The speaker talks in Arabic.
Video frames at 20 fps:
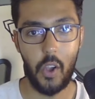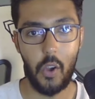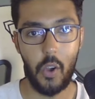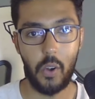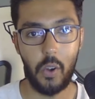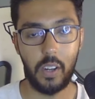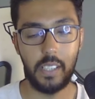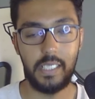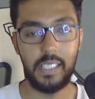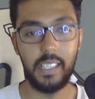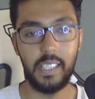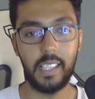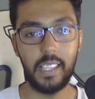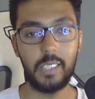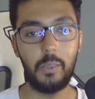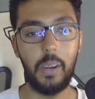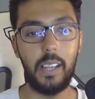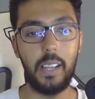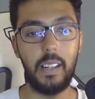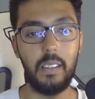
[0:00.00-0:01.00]
كنت درت
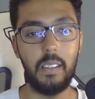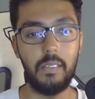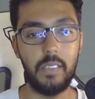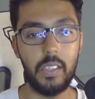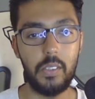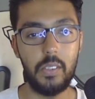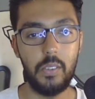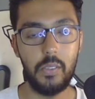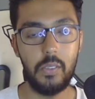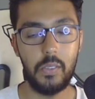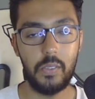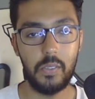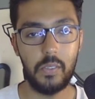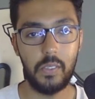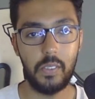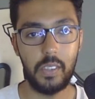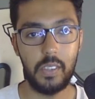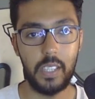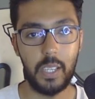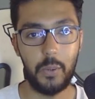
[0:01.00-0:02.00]
واحد الفيديو
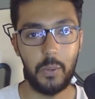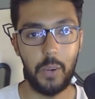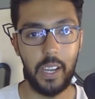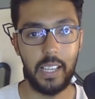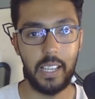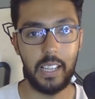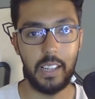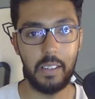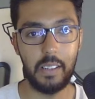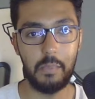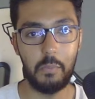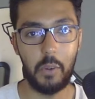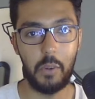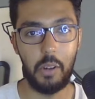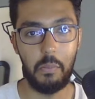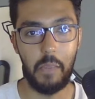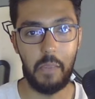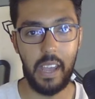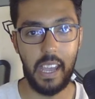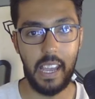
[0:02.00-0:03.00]
ديال واحد مول
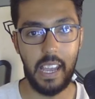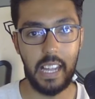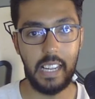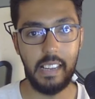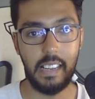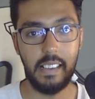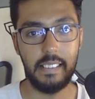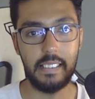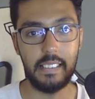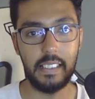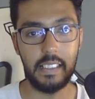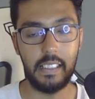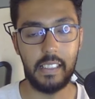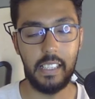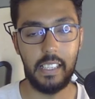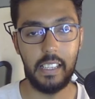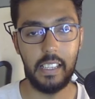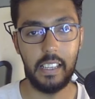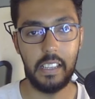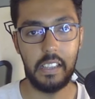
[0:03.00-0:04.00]
المحل اللي
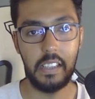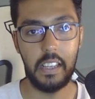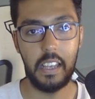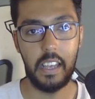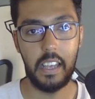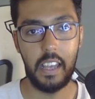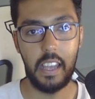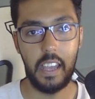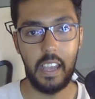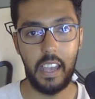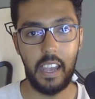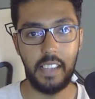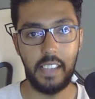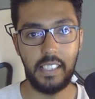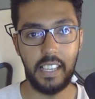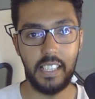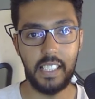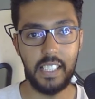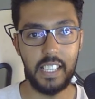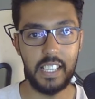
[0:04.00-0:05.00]
حسدني
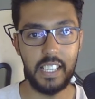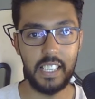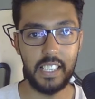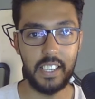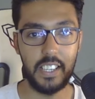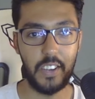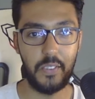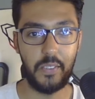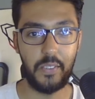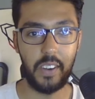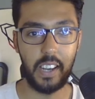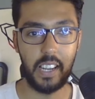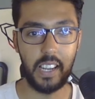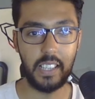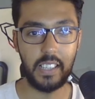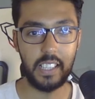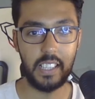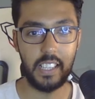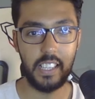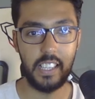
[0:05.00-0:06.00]
انني فقط
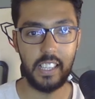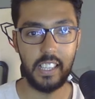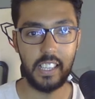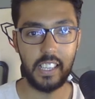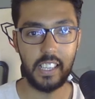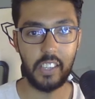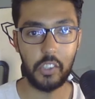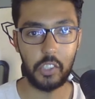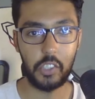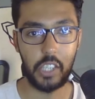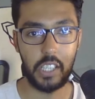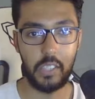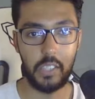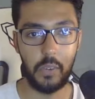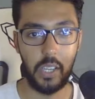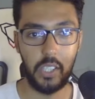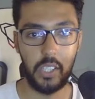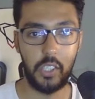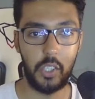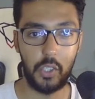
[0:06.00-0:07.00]
غير جاني واحد
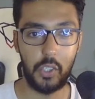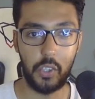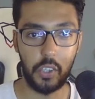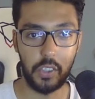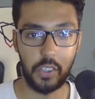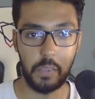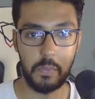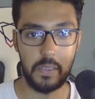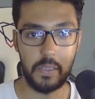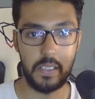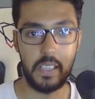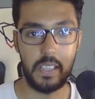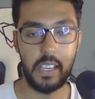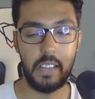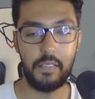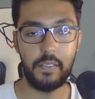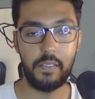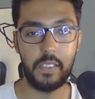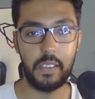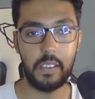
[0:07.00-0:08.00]
التيشيرت مزيان
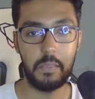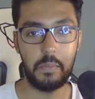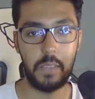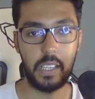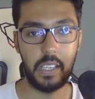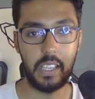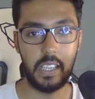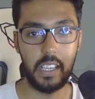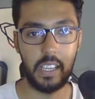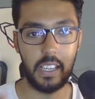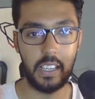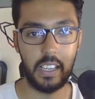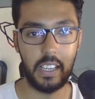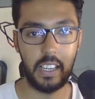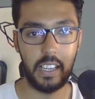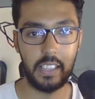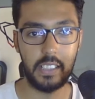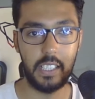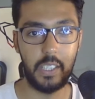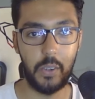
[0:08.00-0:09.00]
فبدا
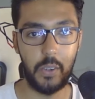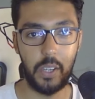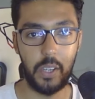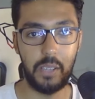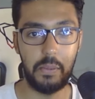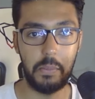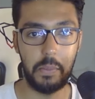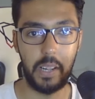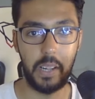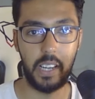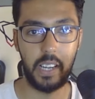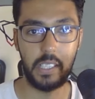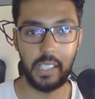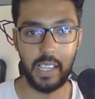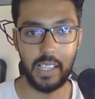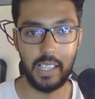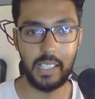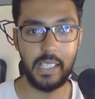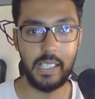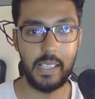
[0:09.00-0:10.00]
عطيني واحد المبلغ
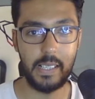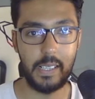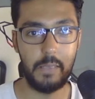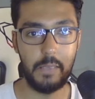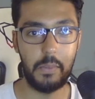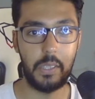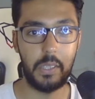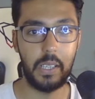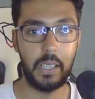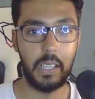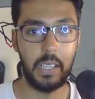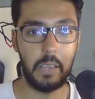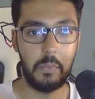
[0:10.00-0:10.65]
تعزيزي باش اني ما